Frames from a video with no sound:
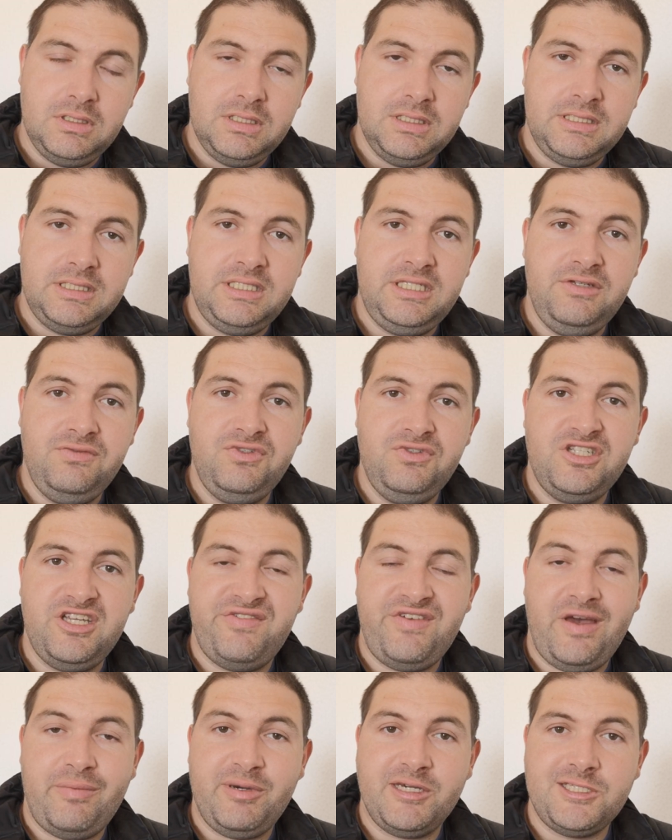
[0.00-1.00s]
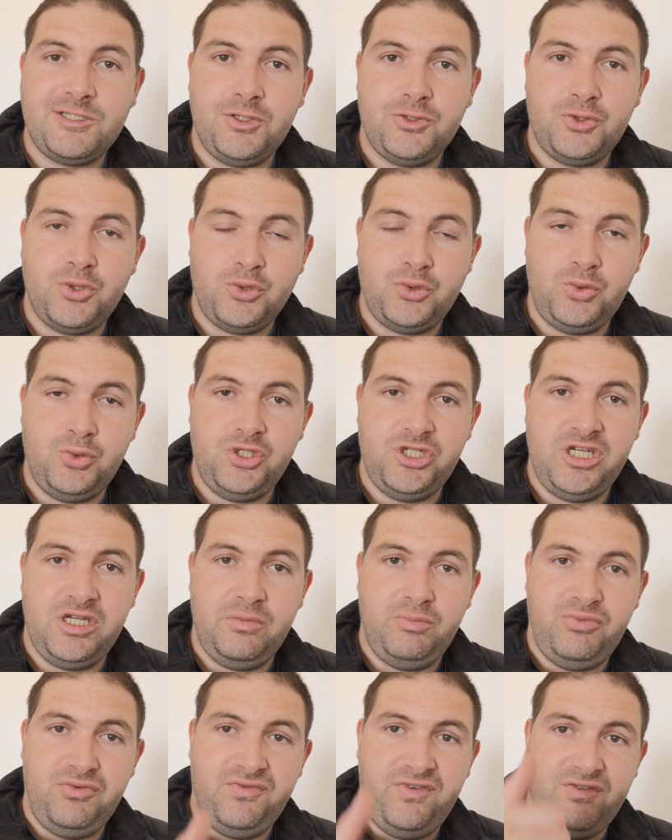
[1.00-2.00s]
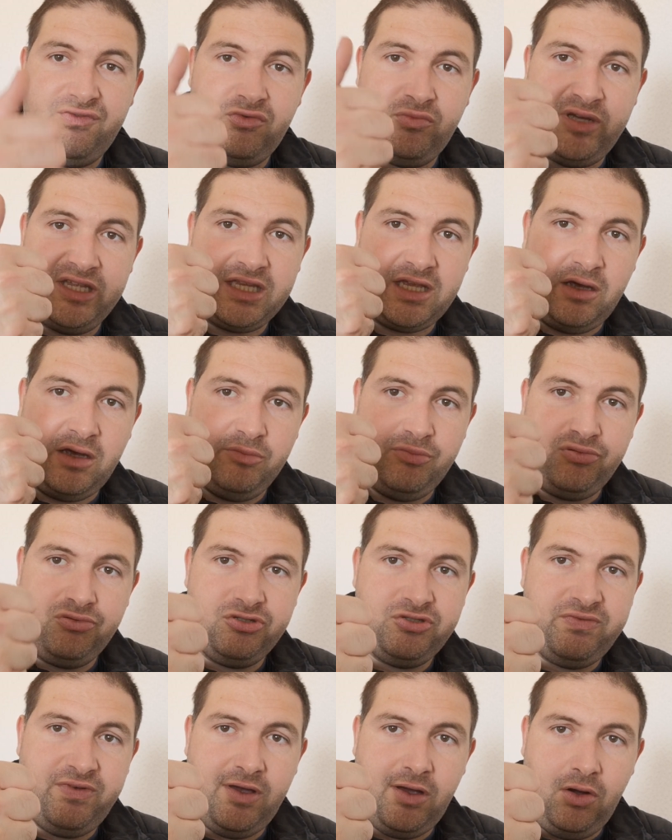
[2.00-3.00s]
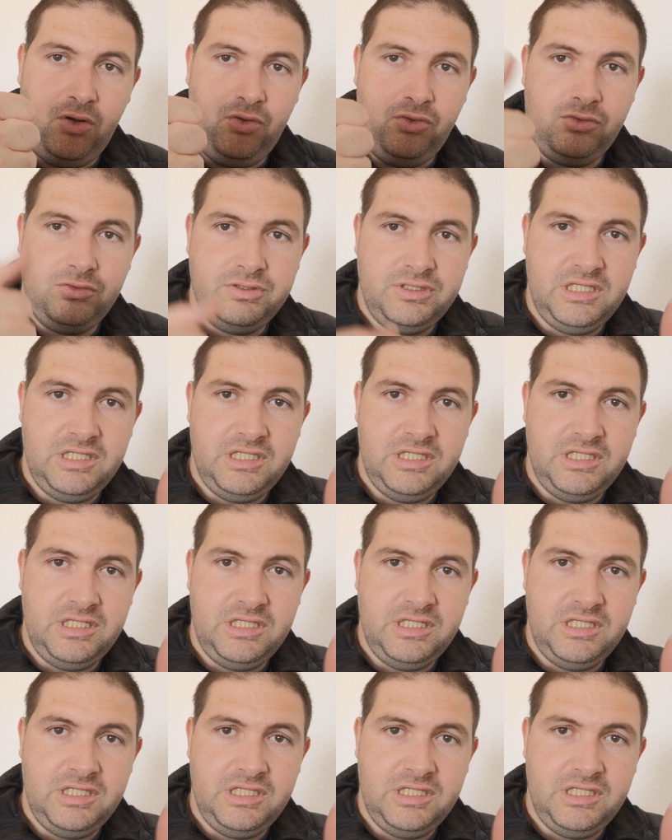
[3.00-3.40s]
Si vous avez apprécié ce sujet, pouvez-vous mettre un pouce vers le haut,